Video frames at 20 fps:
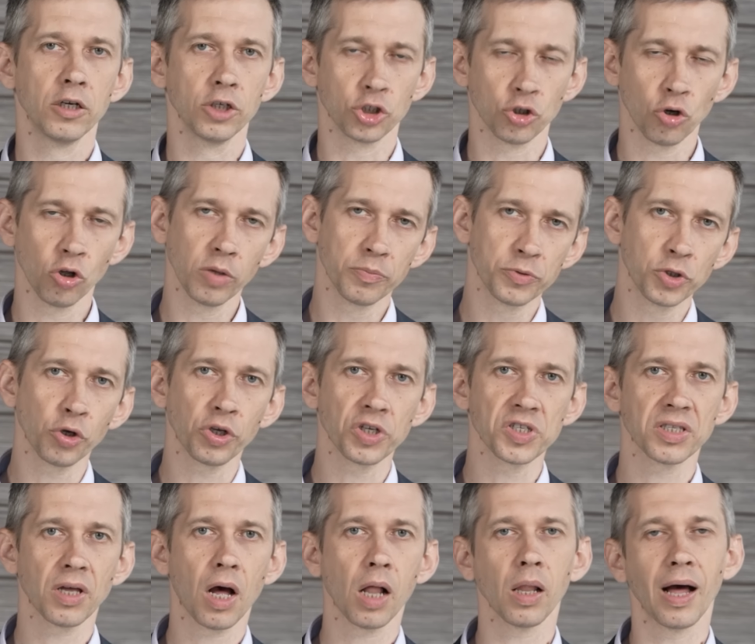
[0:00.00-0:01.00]
Желоб Дёки
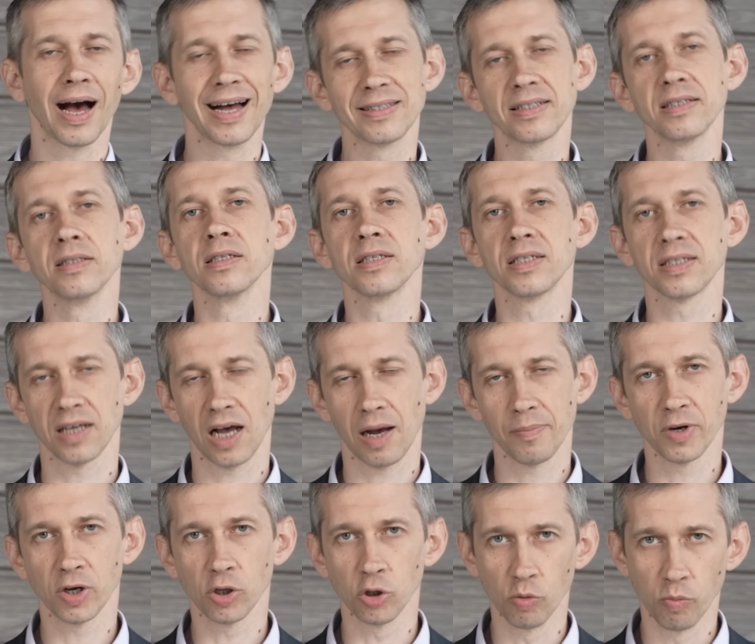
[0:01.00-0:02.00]
стал один из
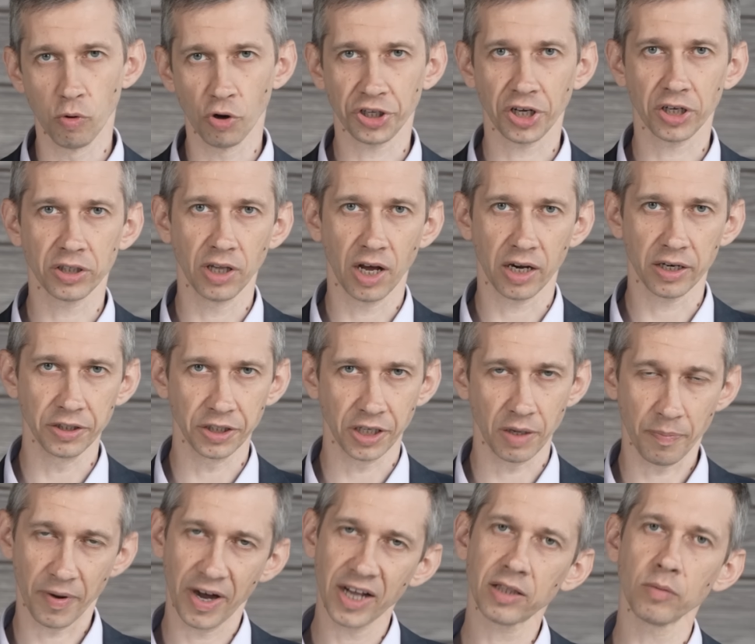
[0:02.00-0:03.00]
самых глубоких на рынке,
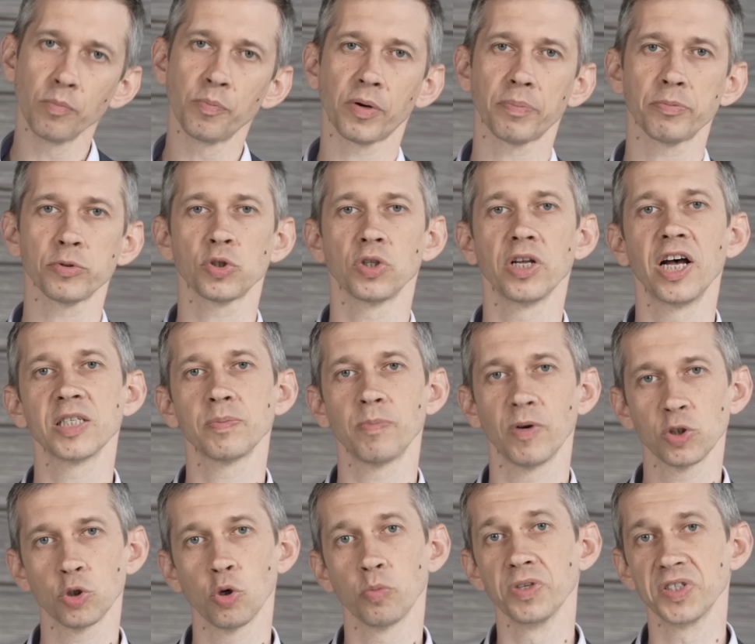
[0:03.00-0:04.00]
поэтому пропускная
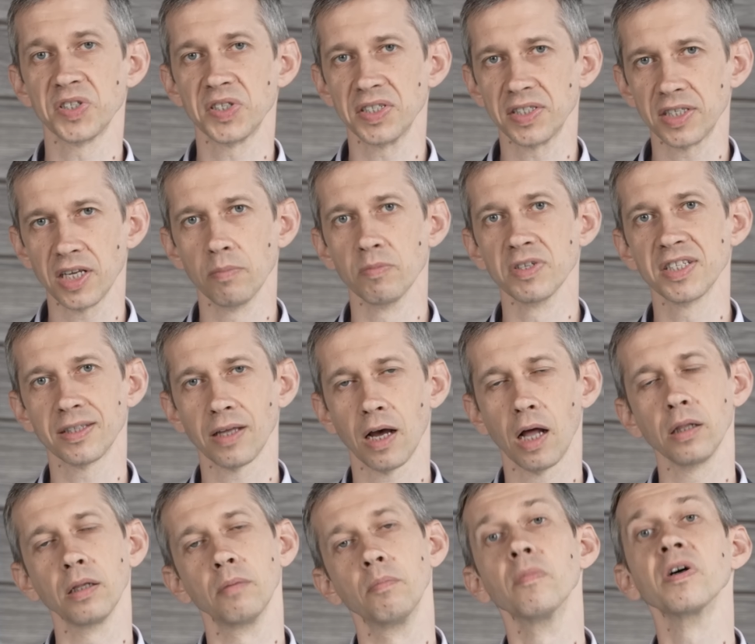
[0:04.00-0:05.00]
способность системы
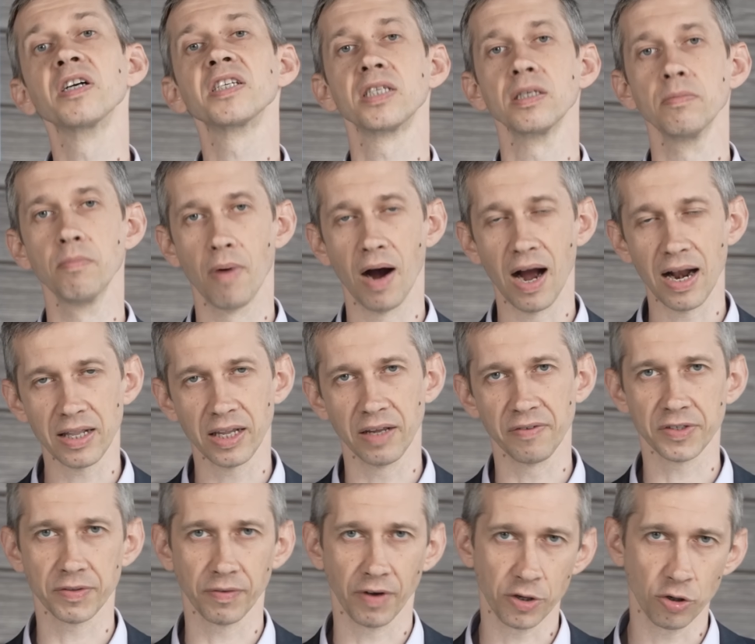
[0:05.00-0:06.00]
стал максимальная
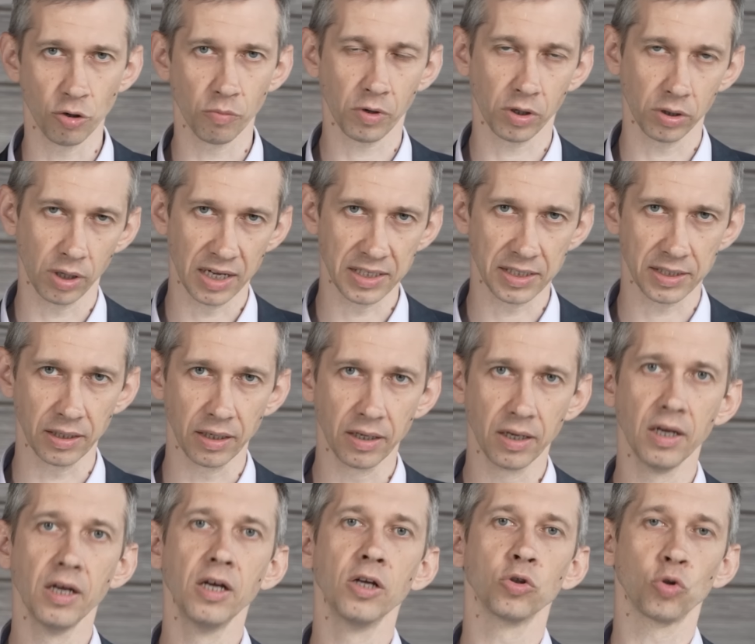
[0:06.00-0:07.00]
в своем классе.
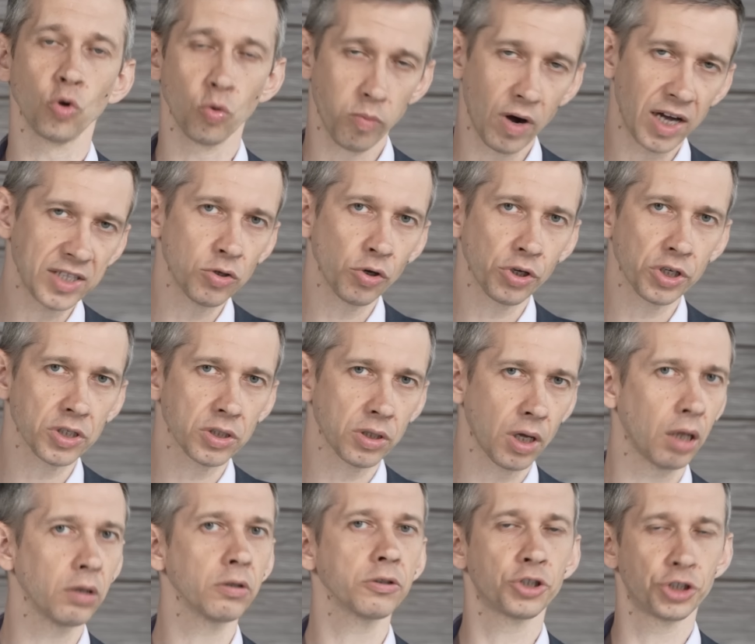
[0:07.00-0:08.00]
Труба Дёки
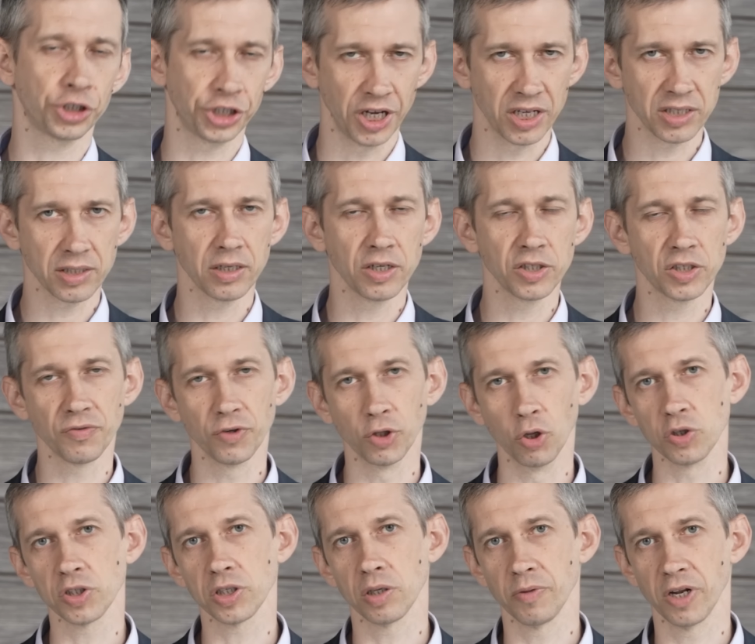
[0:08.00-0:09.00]
стал честные
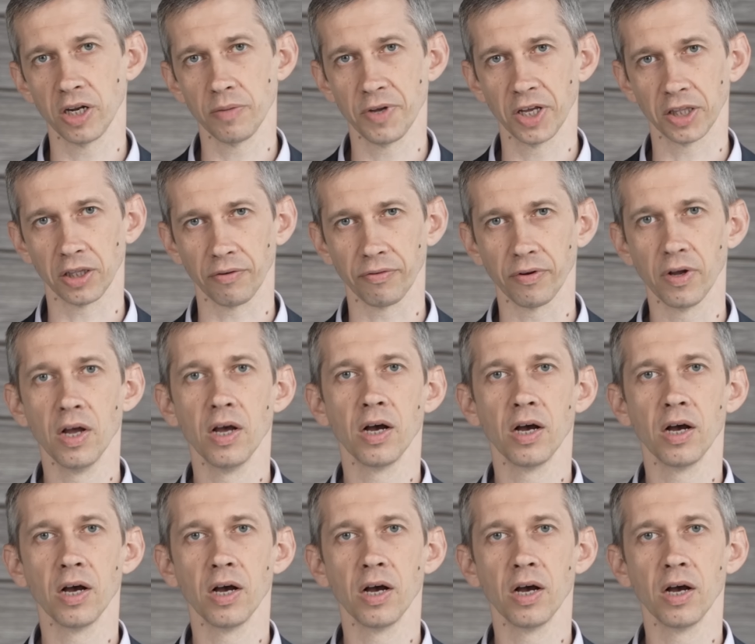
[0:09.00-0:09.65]
90 мм.